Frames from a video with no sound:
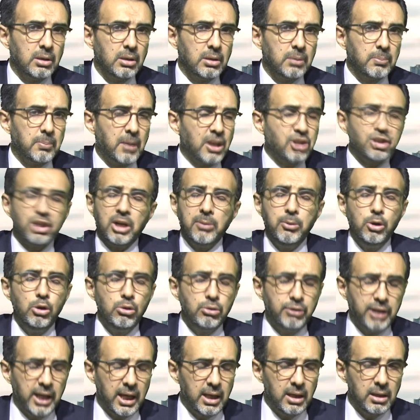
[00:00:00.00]
başka bir
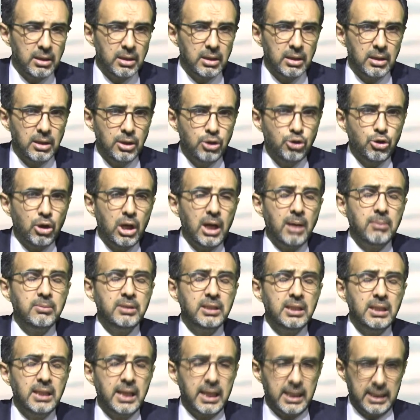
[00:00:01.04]
ülke. Hiç önemli
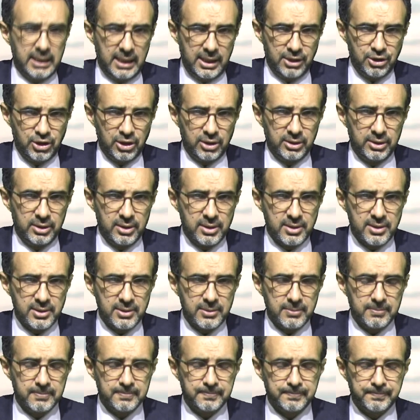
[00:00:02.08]
değil nerede yaşadığınız.
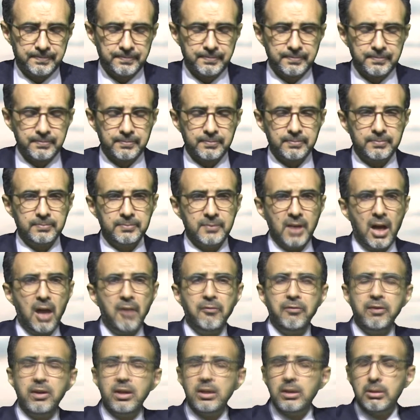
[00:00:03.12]

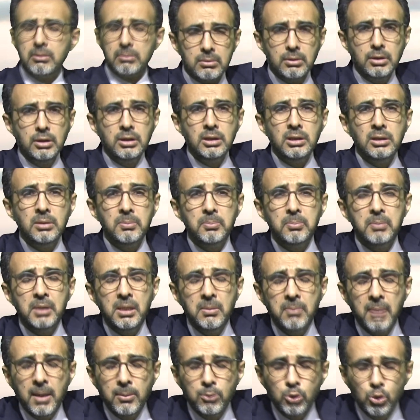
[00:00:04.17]
Afrika'nın
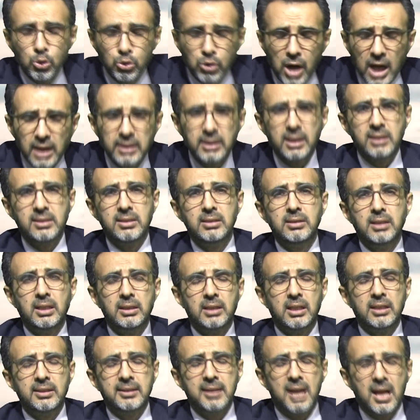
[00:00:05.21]
bilmem Uganda'sında
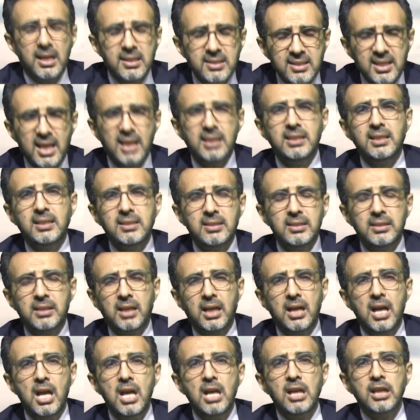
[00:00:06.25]
da
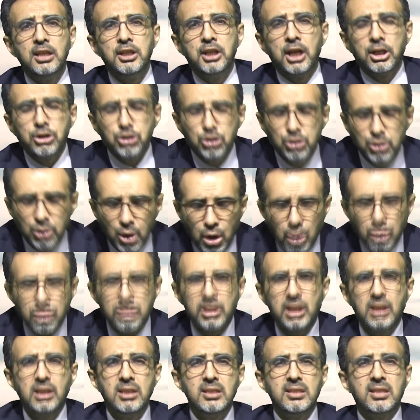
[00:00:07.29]
Tanzanya'sında
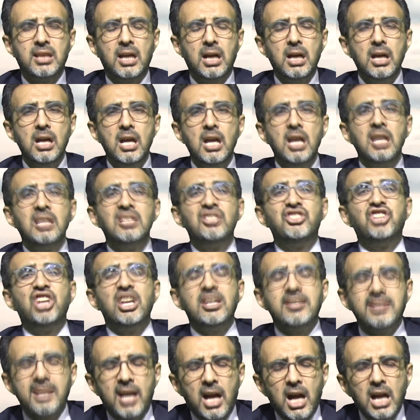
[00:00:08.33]
yaşıyorsanız da
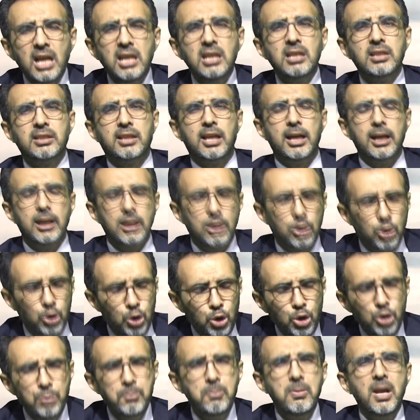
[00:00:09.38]
Cezayir'de,
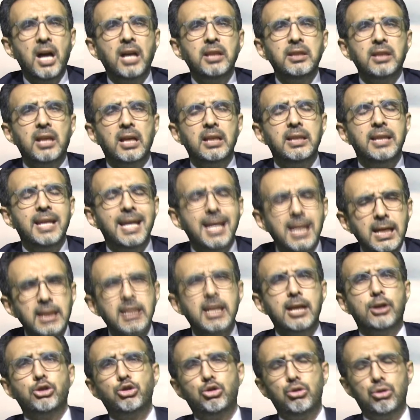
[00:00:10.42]
Lübnan'da nerede
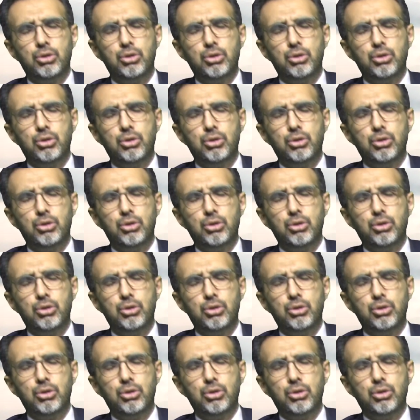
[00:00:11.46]
yaşıyor